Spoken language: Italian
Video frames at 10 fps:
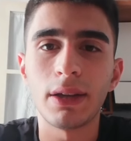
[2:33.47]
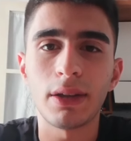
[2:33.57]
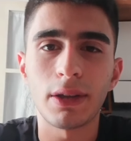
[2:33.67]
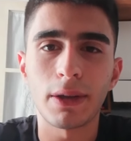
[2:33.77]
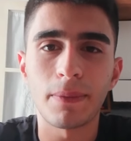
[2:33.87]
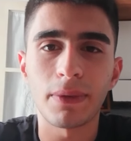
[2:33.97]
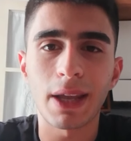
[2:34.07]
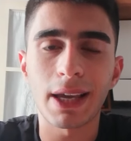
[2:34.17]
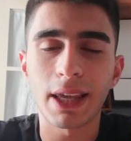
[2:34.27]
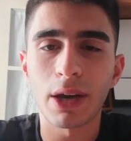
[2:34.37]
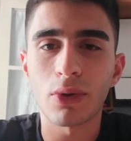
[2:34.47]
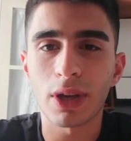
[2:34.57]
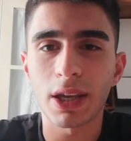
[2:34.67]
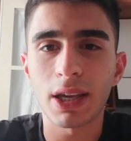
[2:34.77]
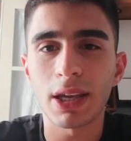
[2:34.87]
Eh, è chiaro
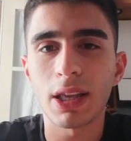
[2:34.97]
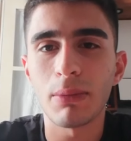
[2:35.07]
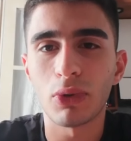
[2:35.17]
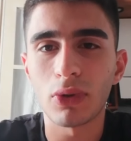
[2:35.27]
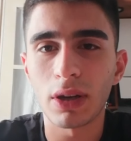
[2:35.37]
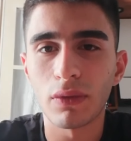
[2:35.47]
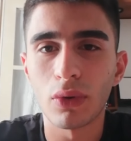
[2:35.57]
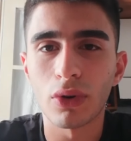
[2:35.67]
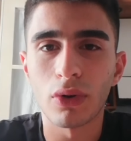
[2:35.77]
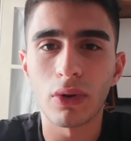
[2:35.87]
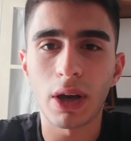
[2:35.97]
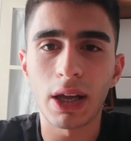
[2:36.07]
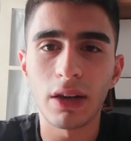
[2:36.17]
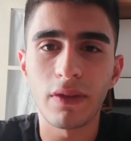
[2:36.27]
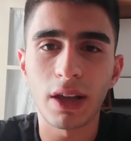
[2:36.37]
che il mondo del lavoro a
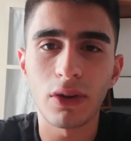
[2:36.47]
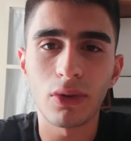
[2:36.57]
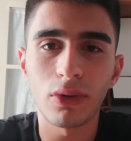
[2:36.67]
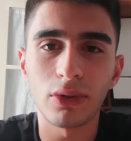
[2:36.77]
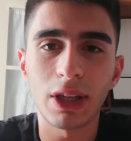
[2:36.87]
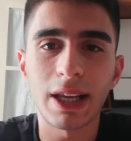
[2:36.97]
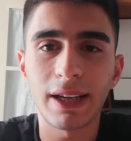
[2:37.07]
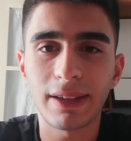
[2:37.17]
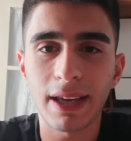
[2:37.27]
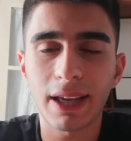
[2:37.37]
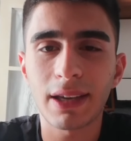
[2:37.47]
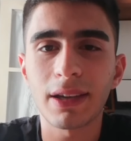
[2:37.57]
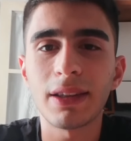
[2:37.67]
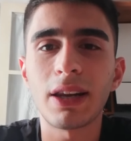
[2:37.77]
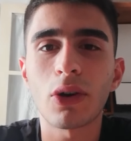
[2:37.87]
livello dell'high tech
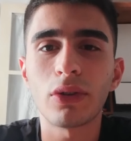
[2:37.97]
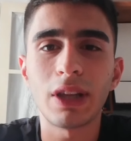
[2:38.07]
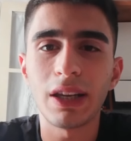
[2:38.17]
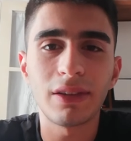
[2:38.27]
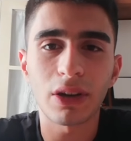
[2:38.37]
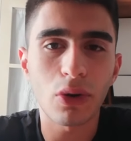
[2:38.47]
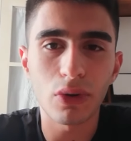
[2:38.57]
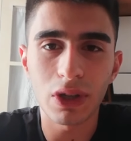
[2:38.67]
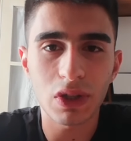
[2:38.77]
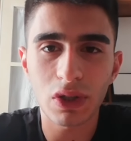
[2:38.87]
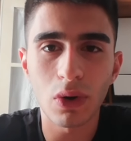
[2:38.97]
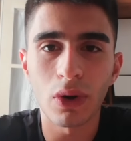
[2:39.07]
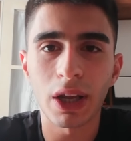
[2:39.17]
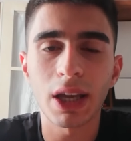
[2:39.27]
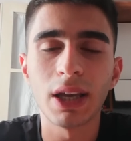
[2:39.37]
della,
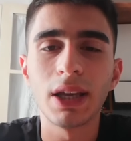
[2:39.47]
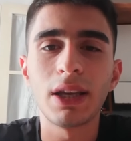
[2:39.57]
dell'interconnessione,